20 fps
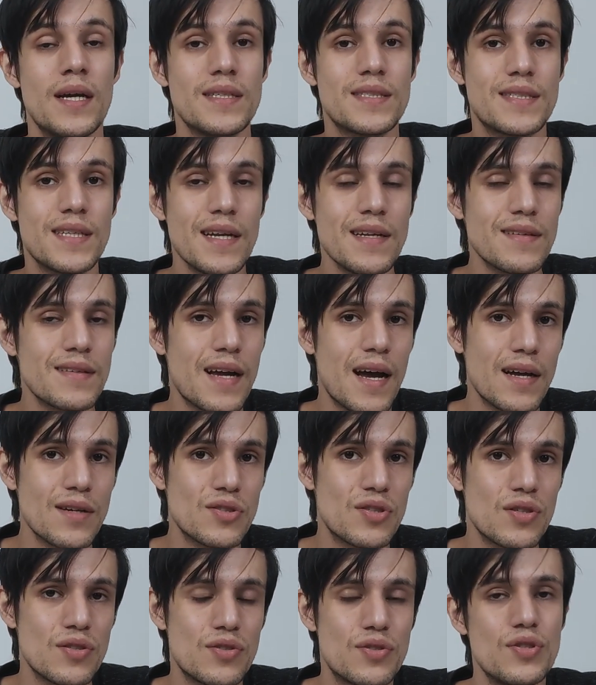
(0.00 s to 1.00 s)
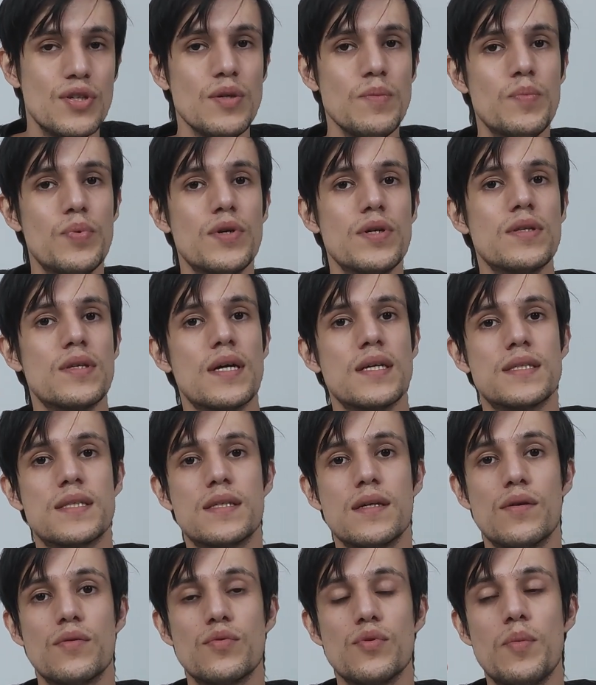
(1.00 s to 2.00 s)
sem taxas de
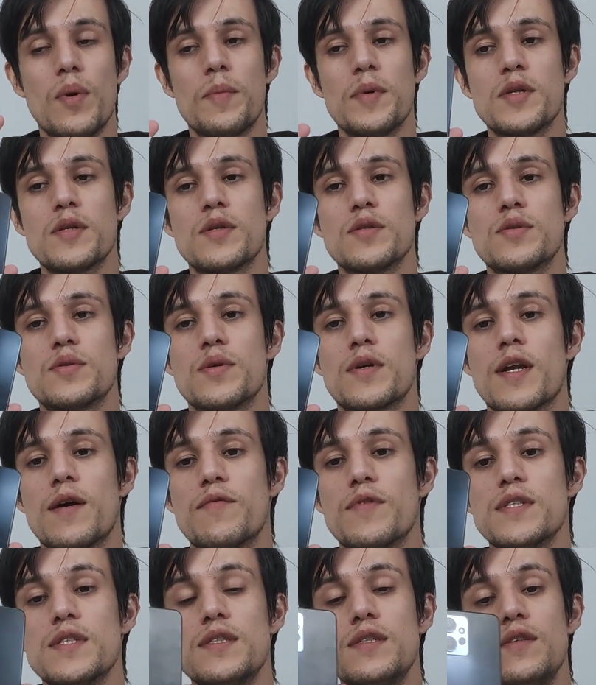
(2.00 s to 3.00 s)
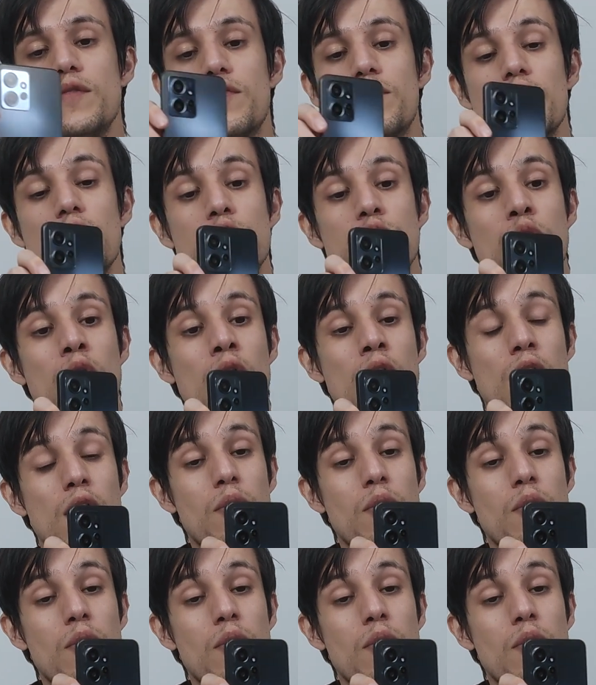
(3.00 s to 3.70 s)
importação no momento que eu estou gravando esse vídeo.